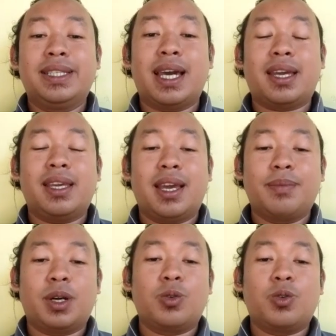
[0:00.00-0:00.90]
jaring yang
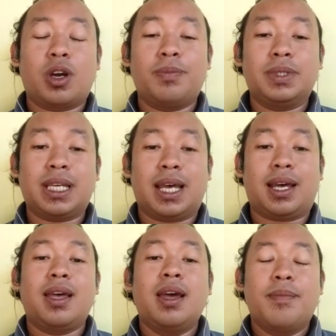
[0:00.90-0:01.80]
berukuran besar.
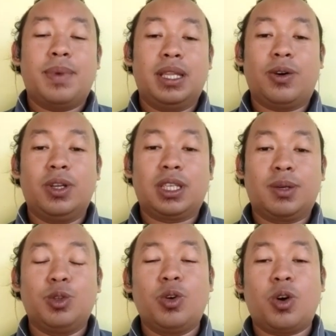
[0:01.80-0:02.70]
Pantauan
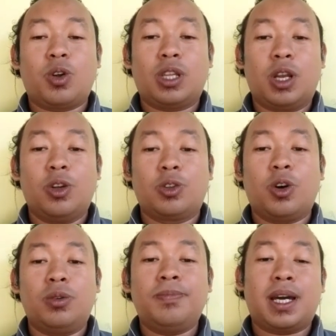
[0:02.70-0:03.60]
Tribun
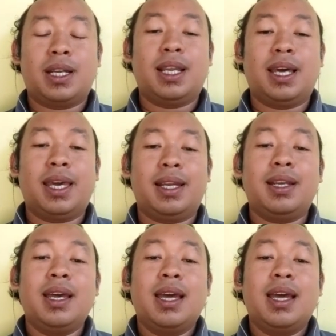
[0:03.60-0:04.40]
Gorontalo.com, para nelayan